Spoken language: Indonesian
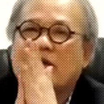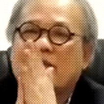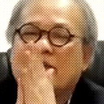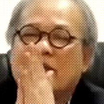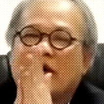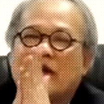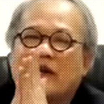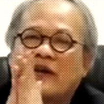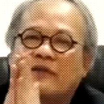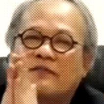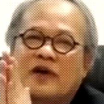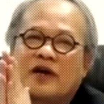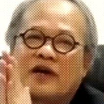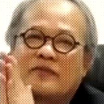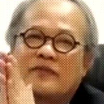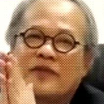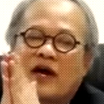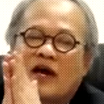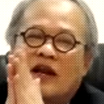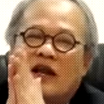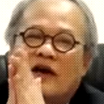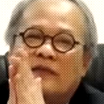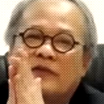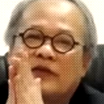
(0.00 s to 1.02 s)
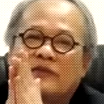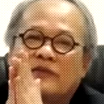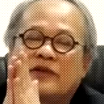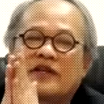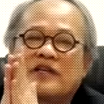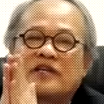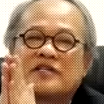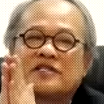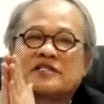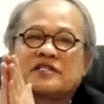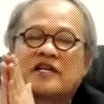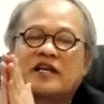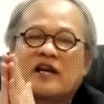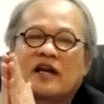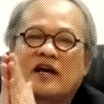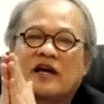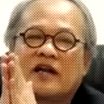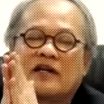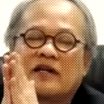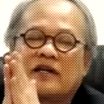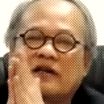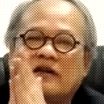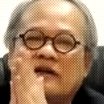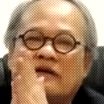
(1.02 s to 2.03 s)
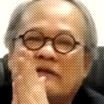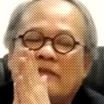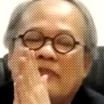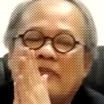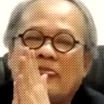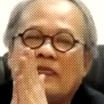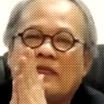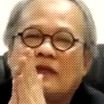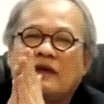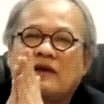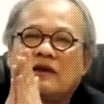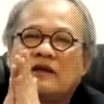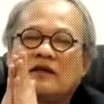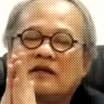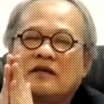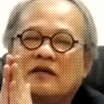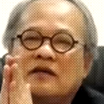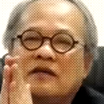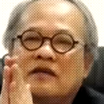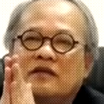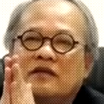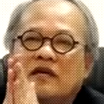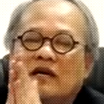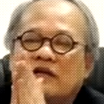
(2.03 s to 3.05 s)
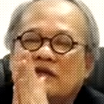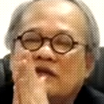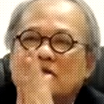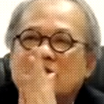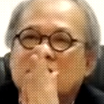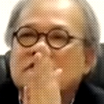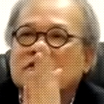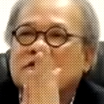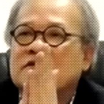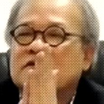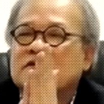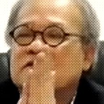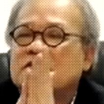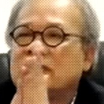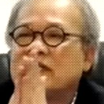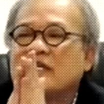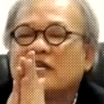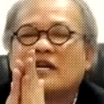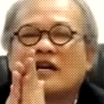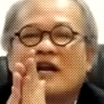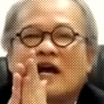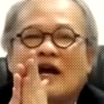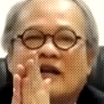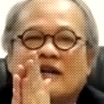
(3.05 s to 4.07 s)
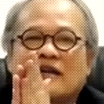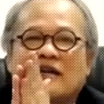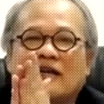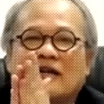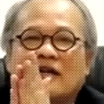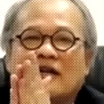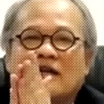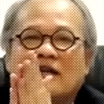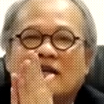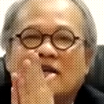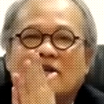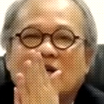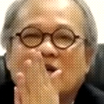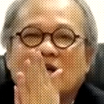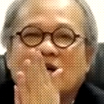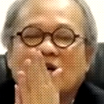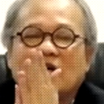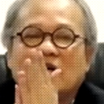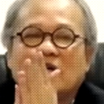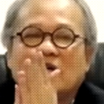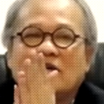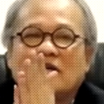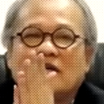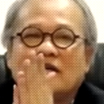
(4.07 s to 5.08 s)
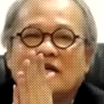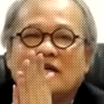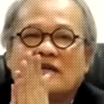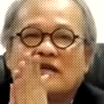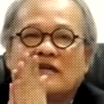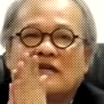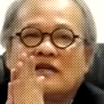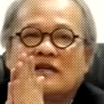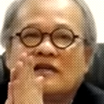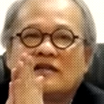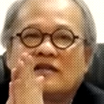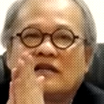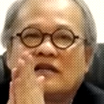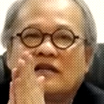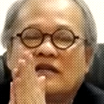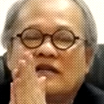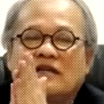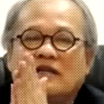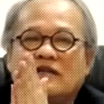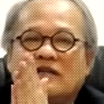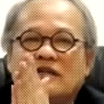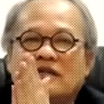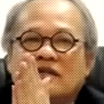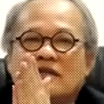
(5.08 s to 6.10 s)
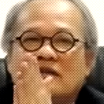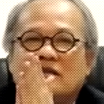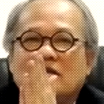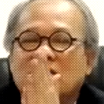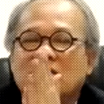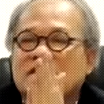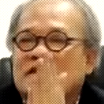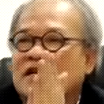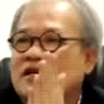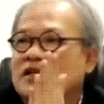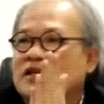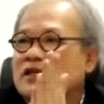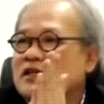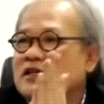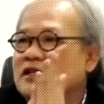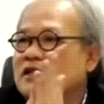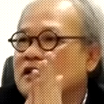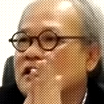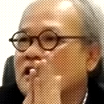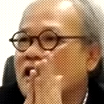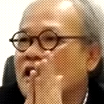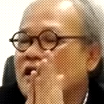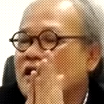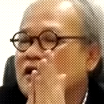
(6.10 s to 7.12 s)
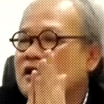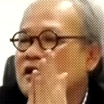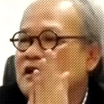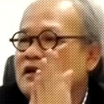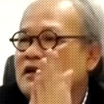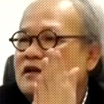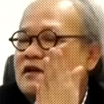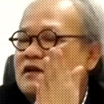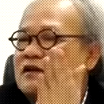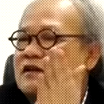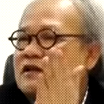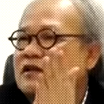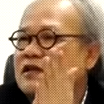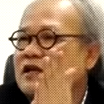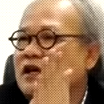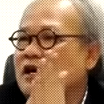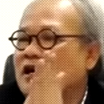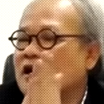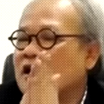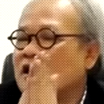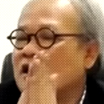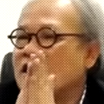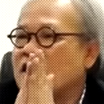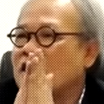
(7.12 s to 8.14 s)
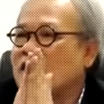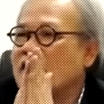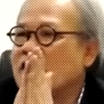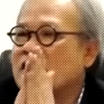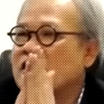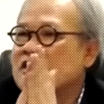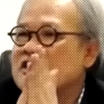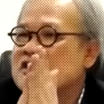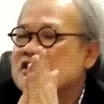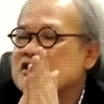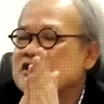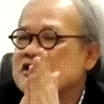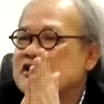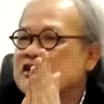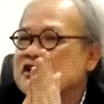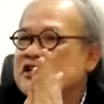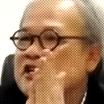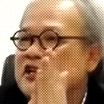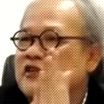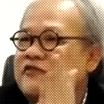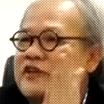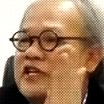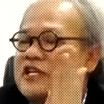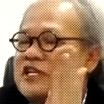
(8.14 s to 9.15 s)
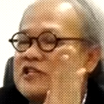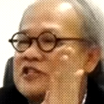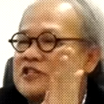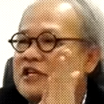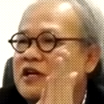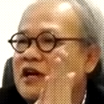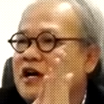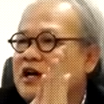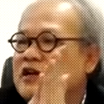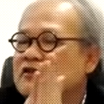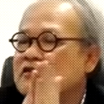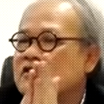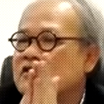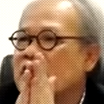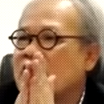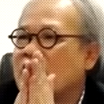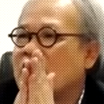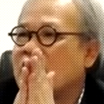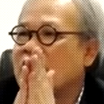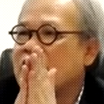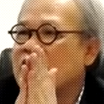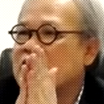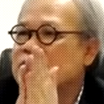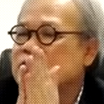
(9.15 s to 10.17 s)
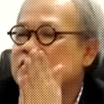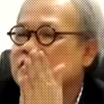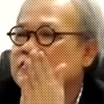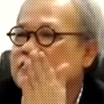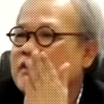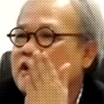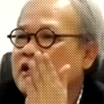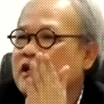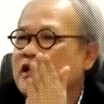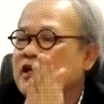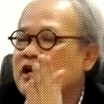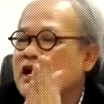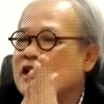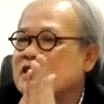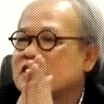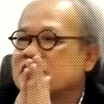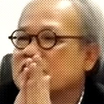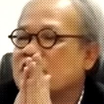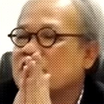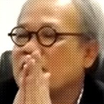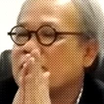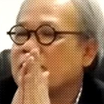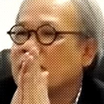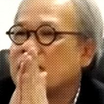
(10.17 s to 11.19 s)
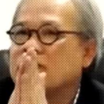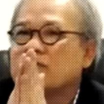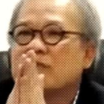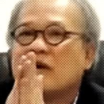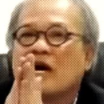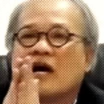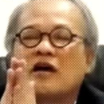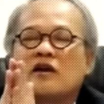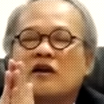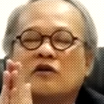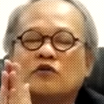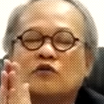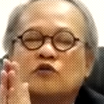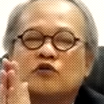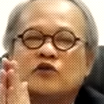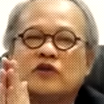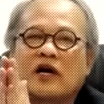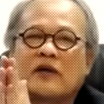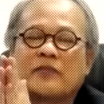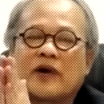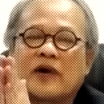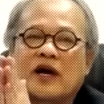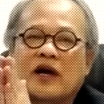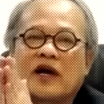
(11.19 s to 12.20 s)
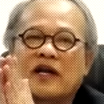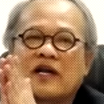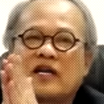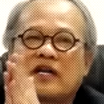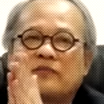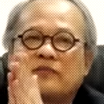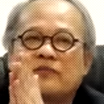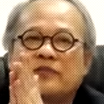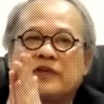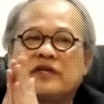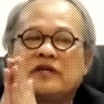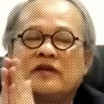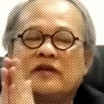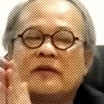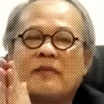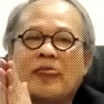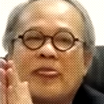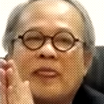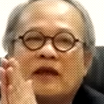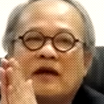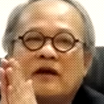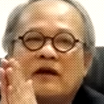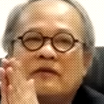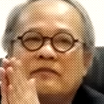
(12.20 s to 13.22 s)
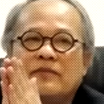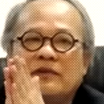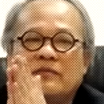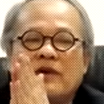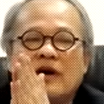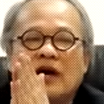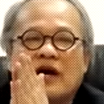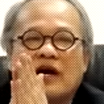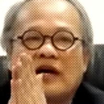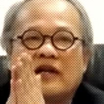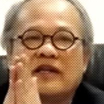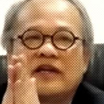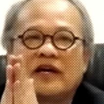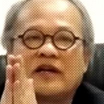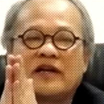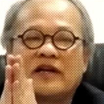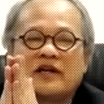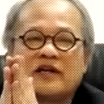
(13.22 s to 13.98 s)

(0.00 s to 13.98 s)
Arab kan mengalami pergeseran, yaitu Iran. Ya. Hmm. Jadi jadi Iran ya didefinisikan oleh Arab sebagai ancaman baru yang bahkan lebih berbahaya hmm.